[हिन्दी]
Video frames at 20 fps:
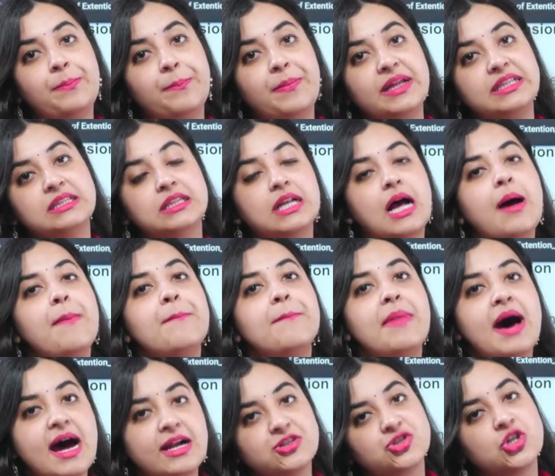15
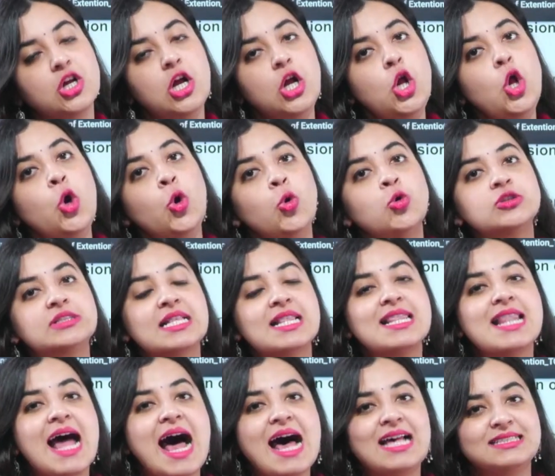मार्च उस
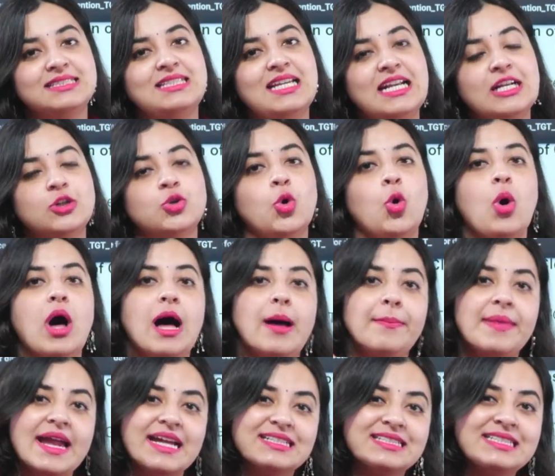लास्ट डेट को अब
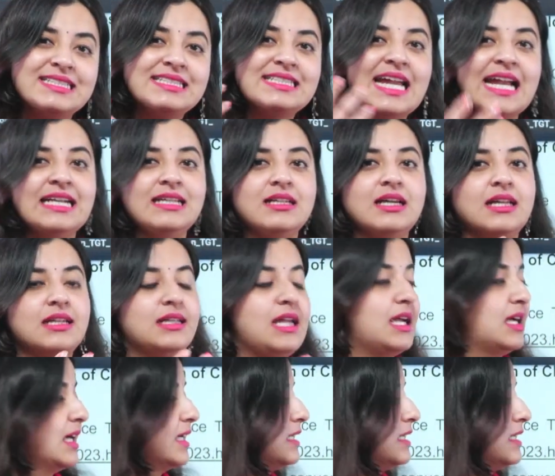एक्सटेंड करके कर